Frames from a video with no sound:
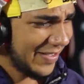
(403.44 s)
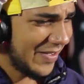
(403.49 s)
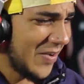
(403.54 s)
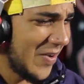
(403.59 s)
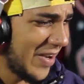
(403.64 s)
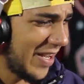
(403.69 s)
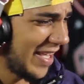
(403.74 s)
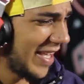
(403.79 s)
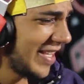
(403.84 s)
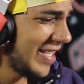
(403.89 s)

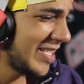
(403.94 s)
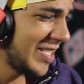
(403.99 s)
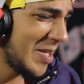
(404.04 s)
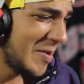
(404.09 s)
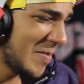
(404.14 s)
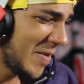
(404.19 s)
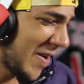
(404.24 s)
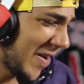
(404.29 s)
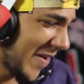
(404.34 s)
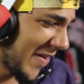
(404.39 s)

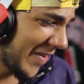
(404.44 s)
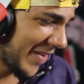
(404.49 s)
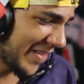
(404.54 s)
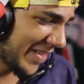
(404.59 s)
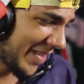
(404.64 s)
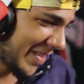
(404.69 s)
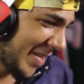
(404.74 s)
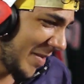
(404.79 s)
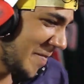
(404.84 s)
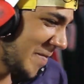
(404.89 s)
Durísimo, loco,
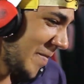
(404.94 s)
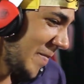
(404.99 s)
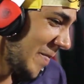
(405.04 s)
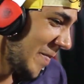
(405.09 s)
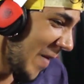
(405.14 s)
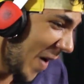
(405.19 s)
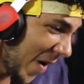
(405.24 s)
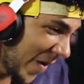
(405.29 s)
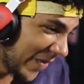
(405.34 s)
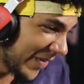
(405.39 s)
está
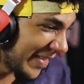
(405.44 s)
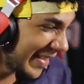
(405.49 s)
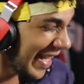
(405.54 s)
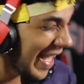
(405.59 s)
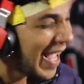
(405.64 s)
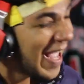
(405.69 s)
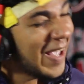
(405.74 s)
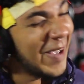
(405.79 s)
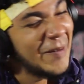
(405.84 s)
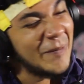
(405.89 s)
temón,
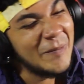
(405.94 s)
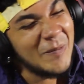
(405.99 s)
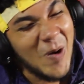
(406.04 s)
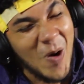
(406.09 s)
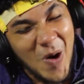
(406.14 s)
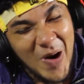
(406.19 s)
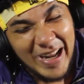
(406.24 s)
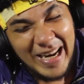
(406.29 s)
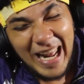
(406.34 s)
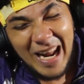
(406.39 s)

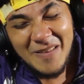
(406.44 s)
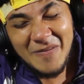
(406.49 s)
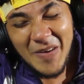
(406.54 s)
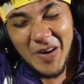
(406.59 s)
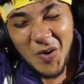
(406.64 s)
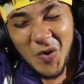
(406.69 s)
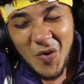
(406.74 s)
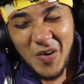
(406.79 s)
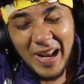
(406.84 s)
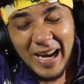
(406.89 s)
temón, el
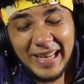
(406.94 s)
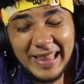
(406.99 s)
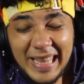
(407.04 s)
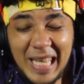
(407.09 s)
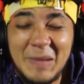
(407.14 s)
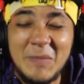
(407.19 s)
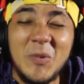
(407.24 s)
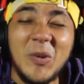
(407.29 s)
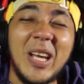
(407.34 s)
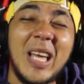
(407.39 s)
alfa con el
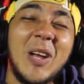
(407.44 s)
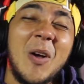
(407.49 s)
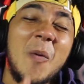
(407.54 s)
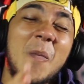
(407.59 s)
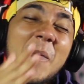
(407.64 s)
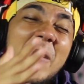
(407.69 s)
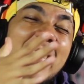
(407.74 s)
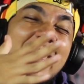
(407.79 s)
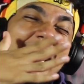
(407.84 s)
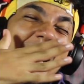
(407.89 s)
tempo, qué
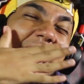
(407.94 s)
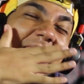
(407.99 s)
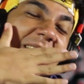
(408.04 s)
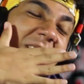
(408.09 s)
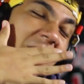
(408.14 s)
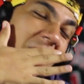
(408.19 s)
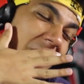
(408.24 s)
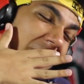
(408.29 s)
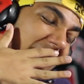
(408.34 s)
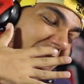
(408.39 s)

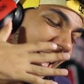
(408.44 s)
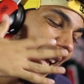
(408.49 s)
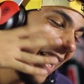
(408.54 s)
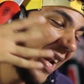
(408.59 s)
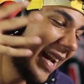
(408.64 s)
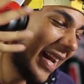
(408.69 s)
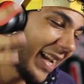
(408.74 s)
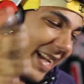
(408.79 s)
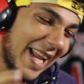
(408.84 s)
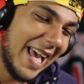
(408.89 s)
combinación
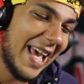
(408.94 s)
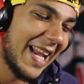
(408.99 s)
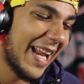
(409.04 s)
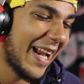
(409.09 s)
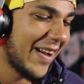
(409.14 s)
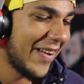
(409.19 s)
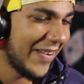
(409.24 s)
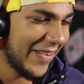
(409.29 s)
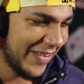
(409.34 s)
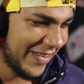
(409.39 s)
tan
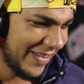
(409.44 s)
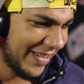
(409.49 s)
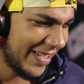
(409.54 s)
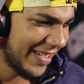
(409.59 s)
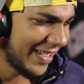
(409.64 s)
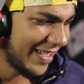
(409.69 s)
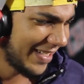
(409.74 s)
rara, loco.